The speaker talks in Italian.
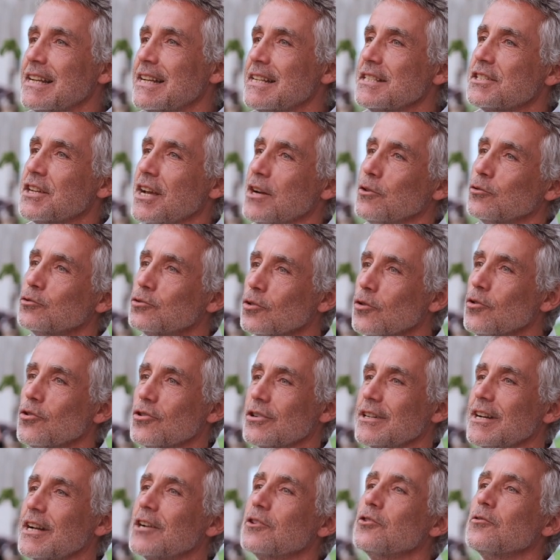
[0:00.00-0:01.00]
del liceo
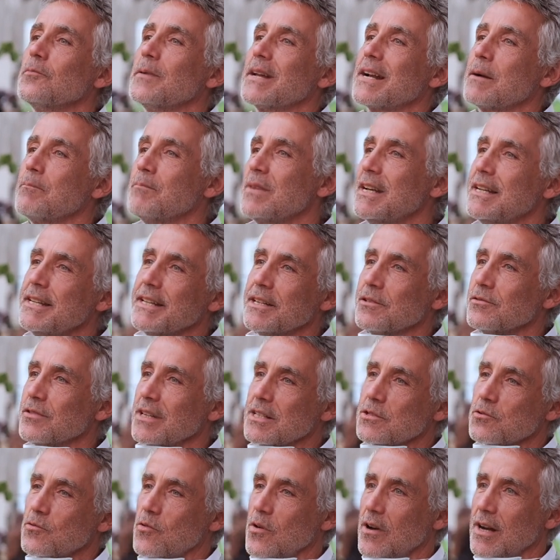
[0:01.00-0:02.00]
tornano per abbellire
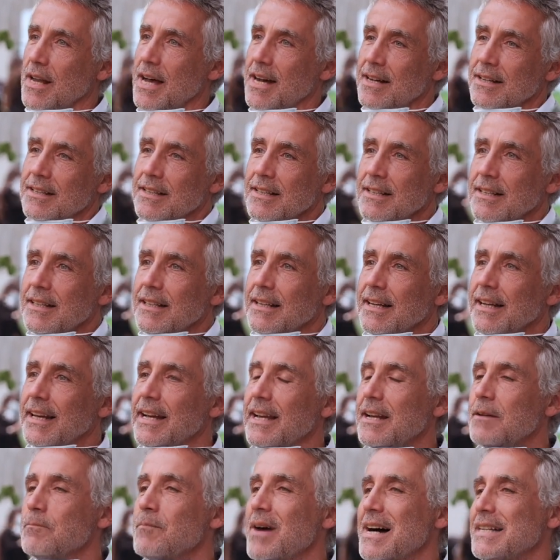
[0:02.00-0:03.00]
una scuola,
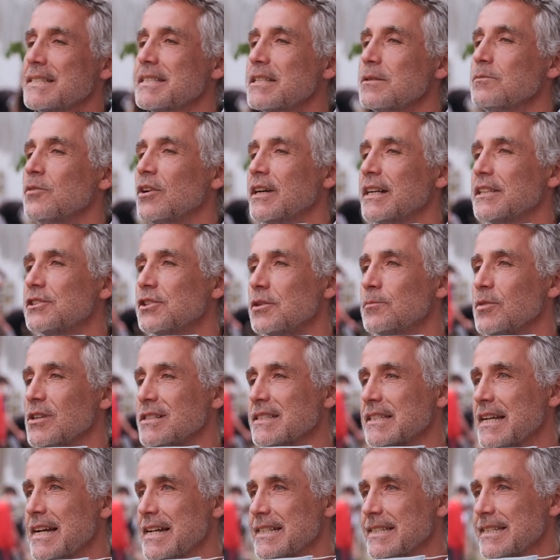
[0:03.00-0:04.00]
è il massimo che ci
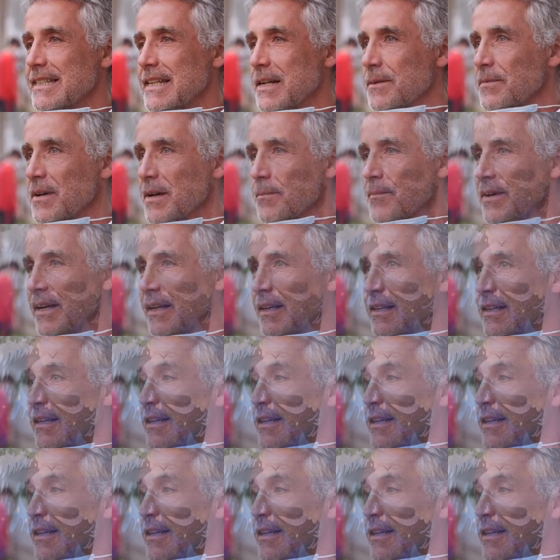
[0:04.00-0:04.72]
possa essere per me.